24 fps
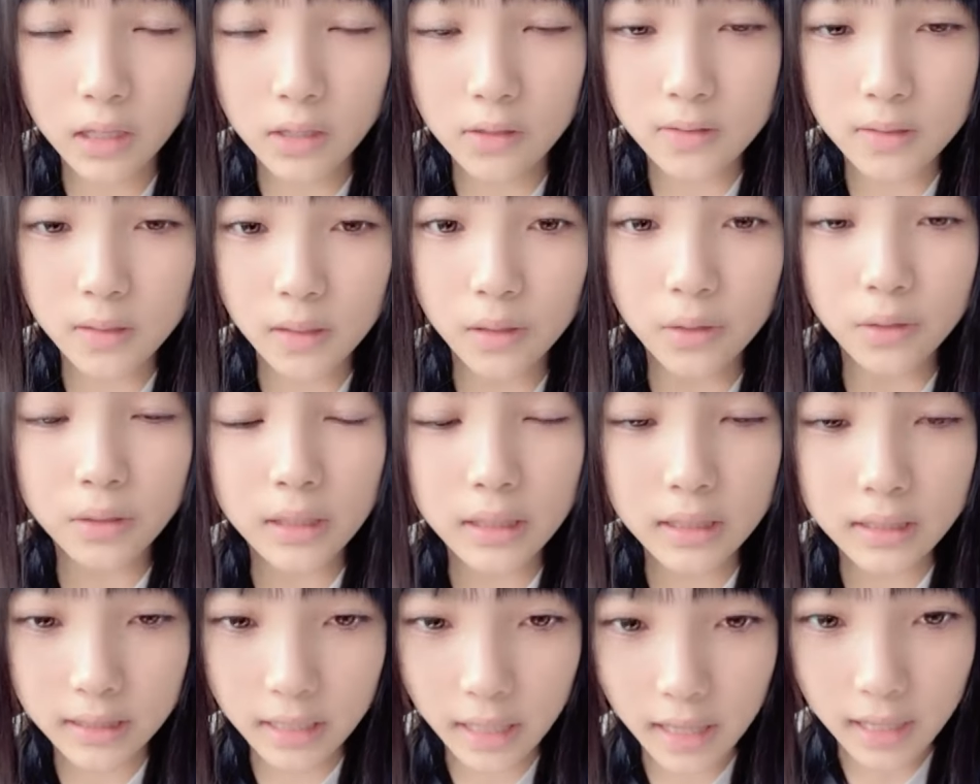究生4
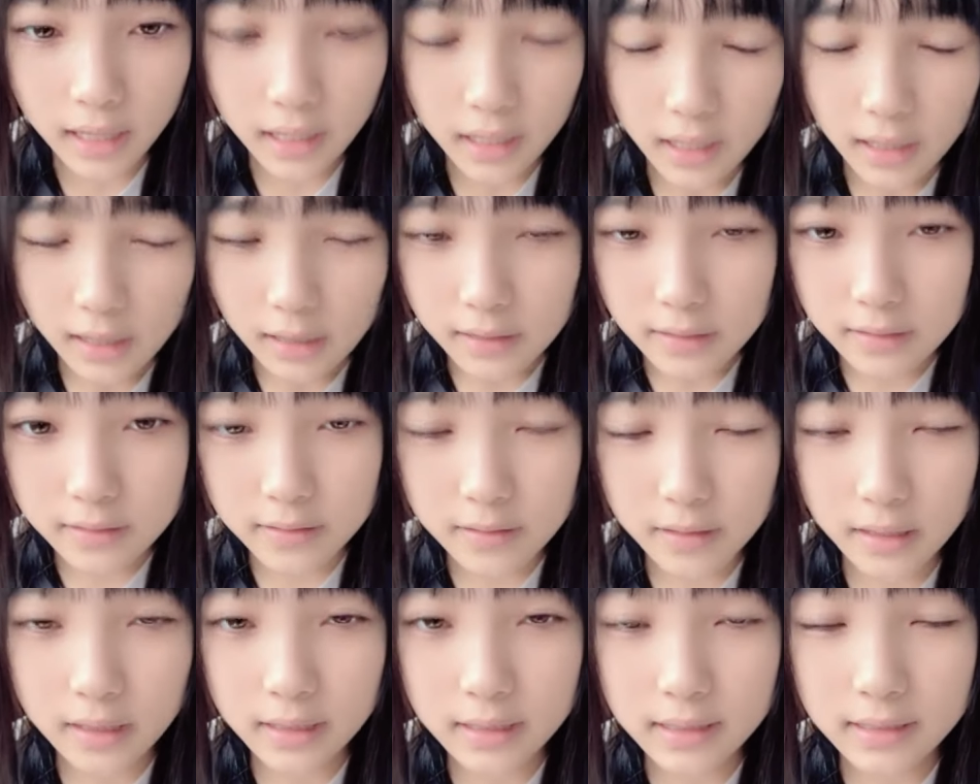人で
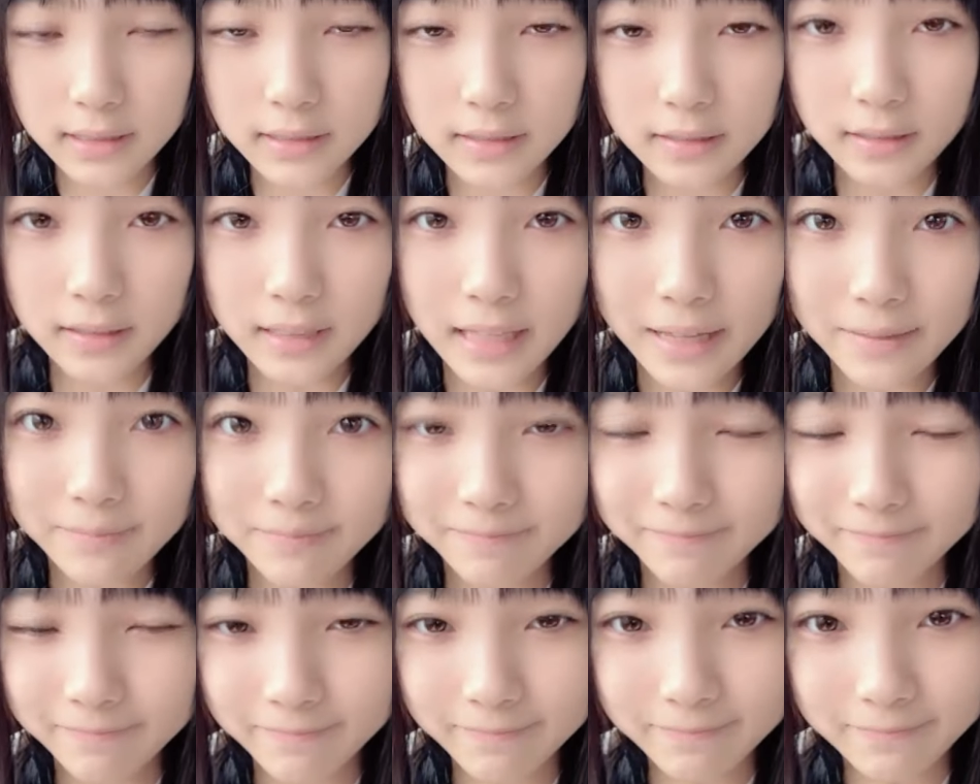出演するので
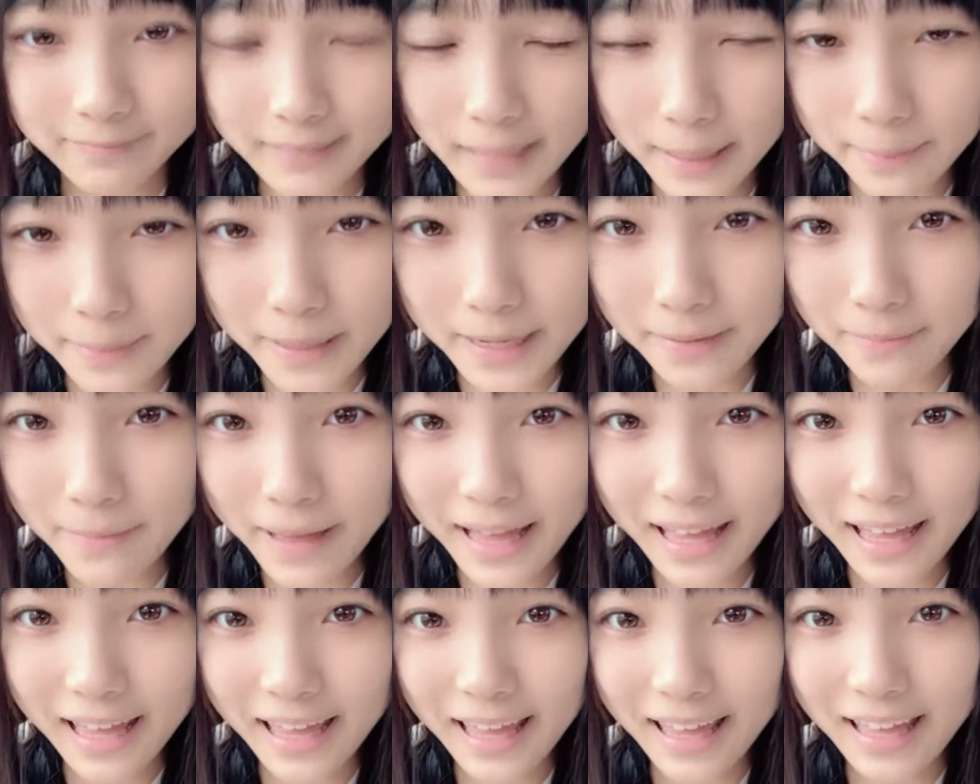頑張りま
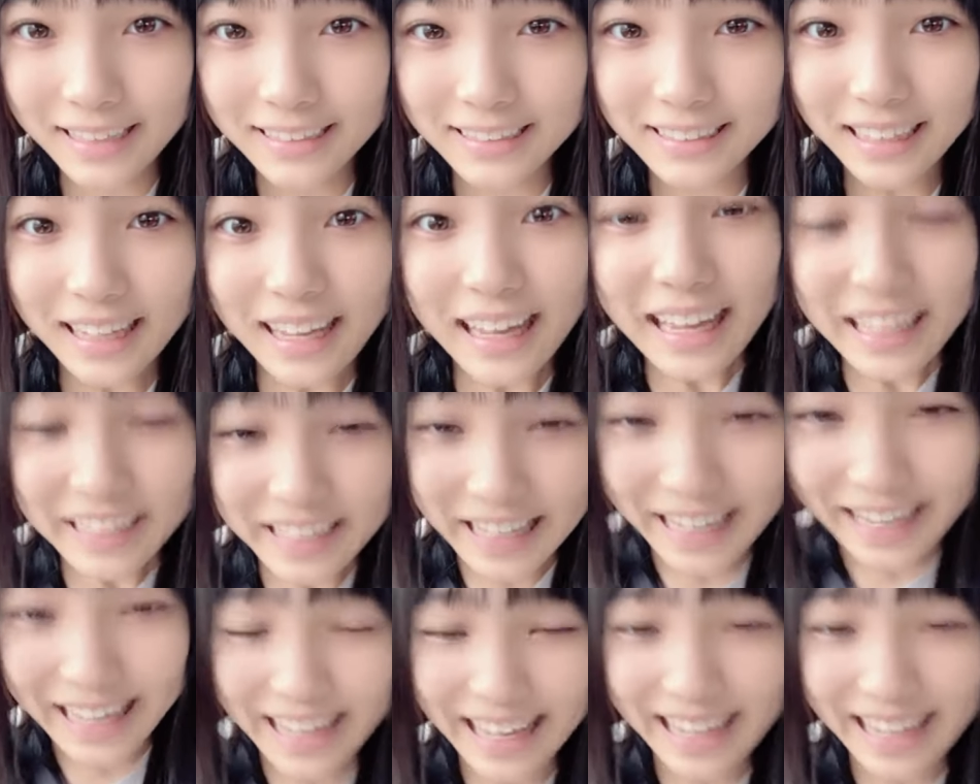すで